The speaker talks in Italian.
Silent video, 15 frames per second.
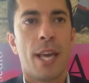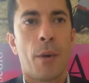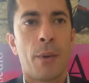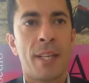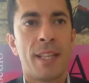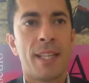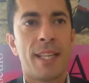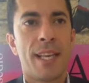E
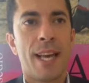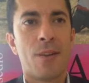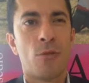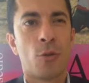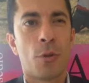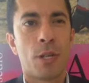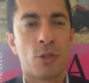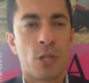quindi è
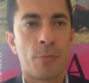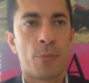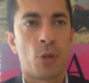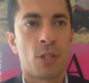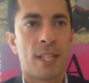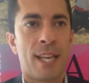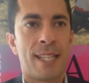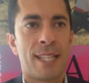un'occasione
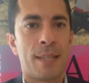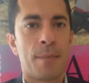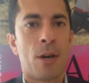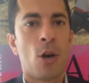importante.